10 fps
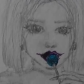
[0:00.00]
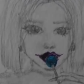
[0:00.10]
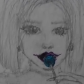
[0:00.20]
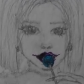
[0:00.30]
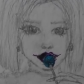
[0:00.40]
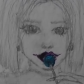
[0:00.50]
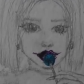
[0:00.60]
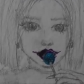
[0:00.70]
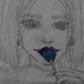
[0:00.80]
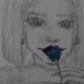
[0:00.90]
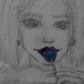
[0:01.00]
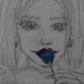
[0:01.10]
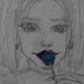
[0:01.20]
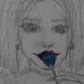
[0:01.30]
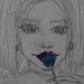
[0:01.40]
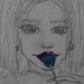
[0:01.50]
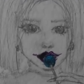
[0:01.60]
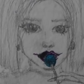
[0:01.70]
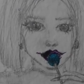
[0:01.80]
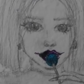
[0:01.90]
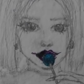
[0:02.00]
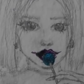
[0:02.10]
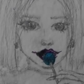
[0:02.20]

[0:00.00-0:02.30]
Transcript: motive ediyorum ve her şeker yemediğim